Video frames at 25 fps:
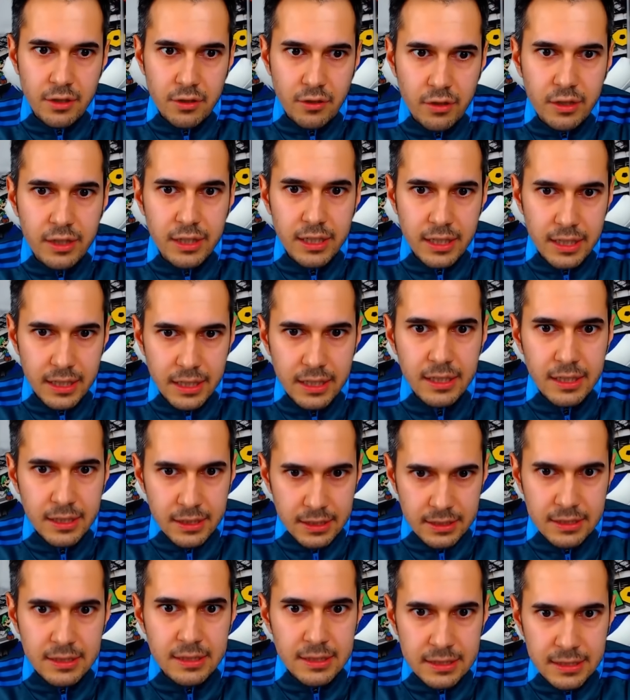con,
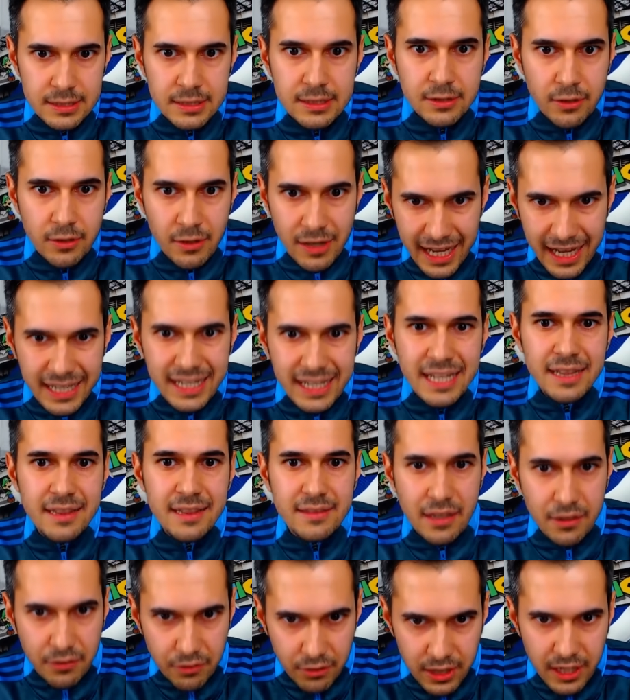uh, con, la
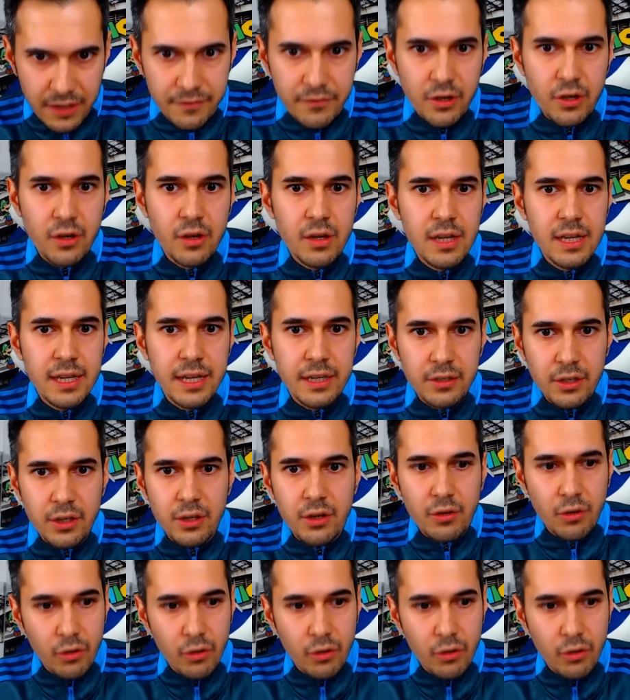grinta, con la voglia, no?